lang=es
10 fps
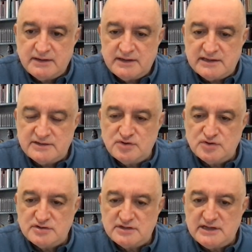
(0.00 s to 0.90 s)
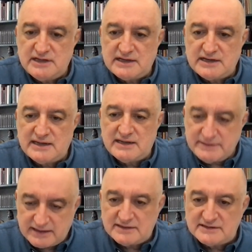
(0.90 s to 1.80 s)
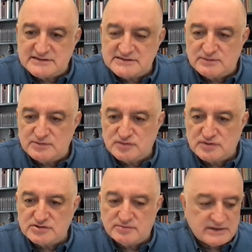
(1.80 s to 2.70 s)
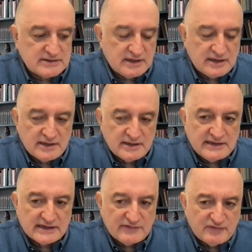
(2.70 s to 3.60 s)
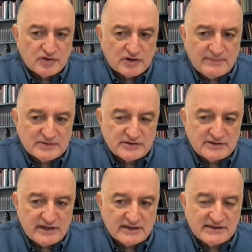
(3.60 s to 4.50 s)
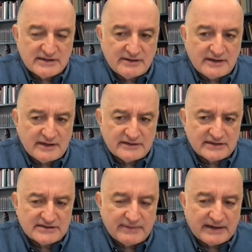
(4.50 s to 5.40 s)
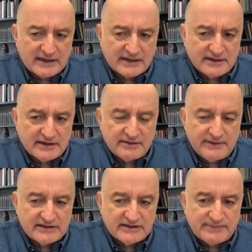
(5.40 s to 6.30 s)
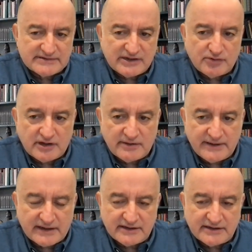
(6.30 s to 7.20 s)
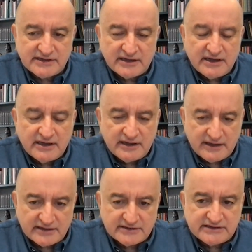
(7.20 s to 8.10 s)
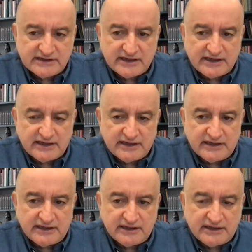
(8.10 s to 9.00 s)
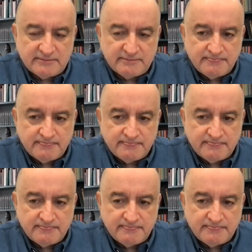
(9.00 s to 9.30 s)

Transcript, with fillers: en donde cada viernes hacemos un resumen de qué fue lo que pasó entre las entre la semana, del viernes pasado al viernes este, y,